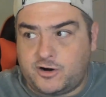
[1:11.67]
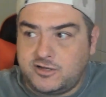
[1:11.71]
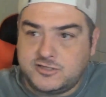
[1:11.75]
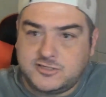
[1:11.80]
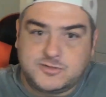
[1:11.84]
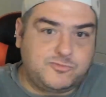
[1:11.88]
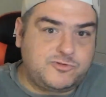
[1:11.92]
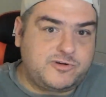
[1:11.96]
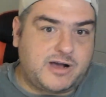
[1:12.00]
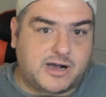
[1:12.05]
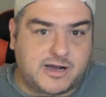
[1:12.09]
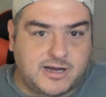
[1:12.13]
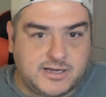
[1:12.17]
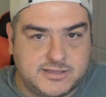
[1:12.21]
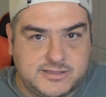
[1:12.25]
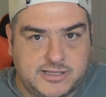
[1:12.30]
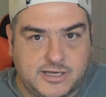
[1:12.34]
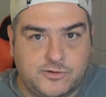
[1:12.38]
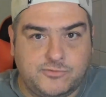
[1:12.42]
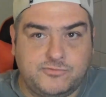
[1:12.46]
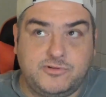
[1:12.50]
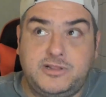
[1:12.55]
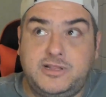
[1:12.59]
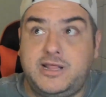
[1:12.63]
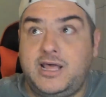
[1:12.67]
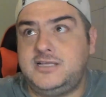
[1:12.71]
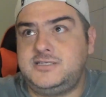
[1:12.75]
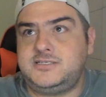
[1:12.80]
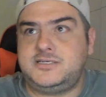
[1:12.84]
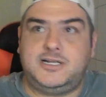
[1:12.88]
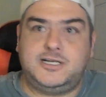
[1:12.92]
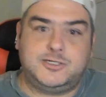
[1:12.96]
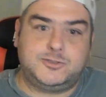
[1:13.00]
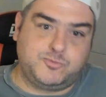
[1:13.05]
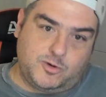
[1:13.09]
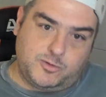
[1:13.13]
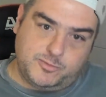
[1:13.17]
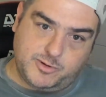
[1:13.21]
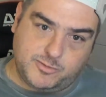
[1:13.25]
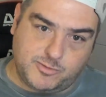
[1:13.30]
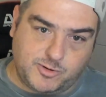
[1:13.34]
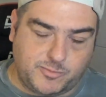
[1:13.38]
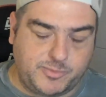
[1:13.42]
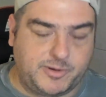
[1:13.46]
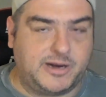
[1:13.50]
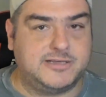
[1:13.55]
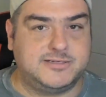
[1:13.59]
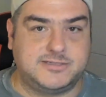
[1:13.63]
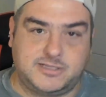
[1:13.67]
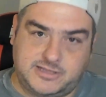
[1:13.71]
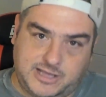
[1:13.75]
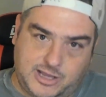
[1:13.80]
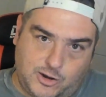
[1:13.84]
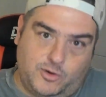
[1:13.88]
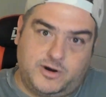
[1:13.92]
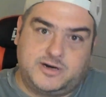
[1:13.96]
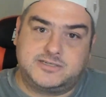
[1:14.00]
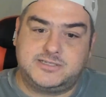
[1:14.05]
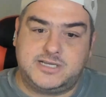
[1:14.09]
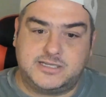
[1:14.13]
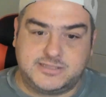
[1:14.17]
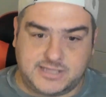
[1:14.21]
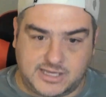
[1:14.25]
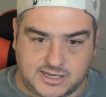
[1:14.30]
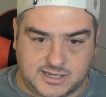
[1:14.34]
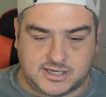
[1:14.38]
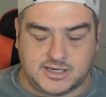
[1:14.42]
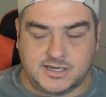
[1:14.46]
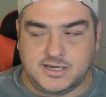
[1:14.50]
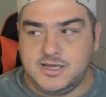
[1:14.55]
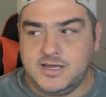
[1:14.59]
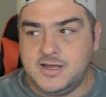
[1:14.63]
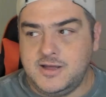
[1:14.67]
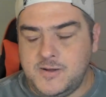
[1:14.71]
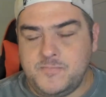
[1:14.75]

nós vamos ficar cantando nem silêncio. Pô, meu irmão, peraí, tem hora que você tem que.